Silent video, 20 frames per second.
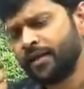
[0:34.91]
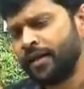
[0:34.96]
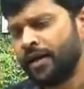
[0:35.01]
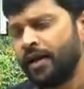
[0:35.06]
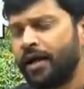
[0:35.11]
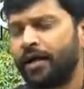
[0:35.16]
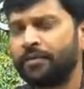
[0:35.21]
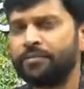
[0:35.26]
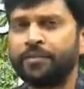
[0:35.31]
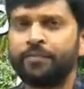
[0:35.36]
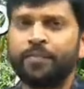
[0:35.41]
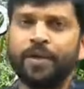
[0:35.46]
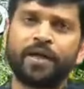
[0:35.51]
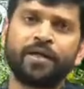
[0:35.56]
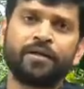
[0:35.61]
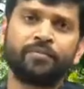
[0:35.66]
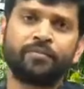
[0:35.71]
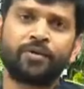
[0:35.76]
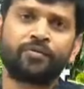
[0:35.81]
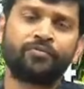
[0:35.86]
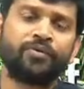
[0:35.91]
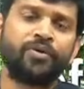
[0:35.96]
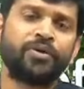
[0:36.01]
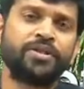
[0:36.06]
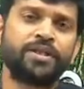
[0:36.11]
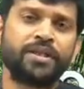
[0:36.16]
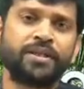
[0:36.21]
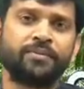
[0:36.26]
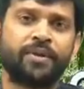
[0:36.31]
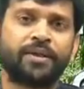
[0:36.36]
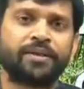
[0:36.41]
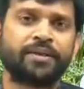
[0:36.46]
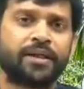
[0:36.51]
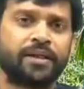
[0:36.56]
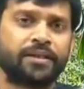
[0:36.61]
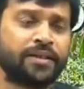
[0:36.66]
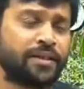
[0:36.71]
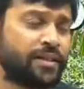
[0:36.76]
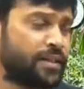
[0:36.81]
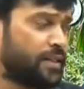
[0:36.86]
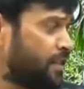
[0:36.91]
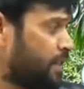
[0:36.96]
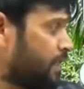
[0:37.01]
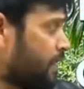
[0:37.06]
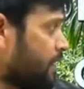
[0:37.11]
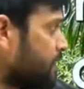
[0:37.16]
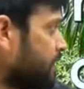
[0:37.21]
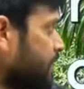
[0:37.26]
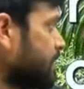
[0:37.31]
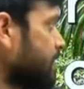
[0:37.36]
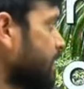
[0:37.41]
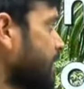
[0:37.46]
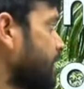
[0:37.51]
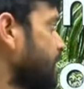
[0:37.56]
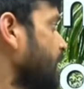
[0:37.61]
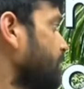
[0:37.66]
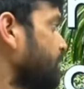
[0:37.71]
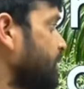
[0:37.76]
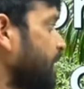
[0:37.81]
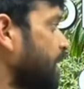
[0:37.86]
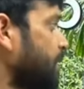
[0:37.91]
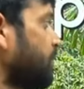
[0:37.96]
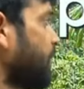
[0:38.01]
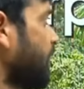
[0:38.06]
अभी प्लांट मॉर्फोलॉजी की बात करते हैं जैसा कि आप देख पा रहे